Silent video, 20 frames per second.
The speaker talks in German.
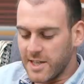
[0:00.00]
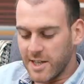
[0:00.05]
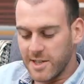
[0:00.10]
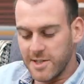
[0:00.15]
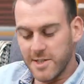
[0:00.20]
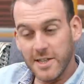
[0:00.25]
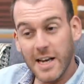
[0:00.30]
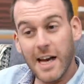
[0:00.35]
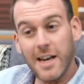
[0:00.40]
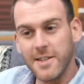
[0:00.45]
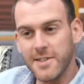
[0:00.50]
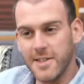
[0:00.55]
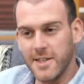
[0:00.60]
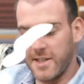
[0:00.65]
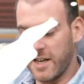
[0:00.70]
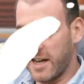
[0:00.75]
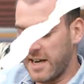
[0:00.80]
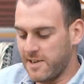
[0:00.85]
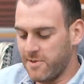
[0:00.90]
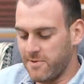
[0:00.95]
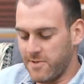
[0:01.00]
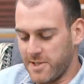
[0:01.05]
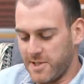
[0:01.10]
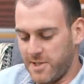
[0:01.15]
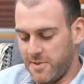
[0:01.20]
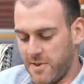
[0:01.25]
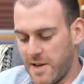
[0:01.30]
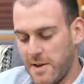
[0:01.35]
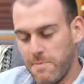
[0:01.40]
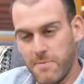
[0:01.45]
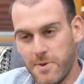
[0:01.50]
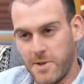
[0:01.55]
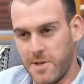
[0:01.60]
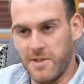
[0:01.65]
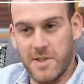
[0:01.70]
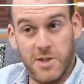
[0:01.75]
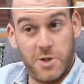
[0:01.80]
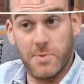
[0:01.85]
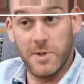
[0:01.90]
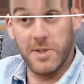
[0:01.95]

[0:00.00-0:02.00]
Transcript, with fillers: Darin ist alles enthalten, was die Welpen in dieser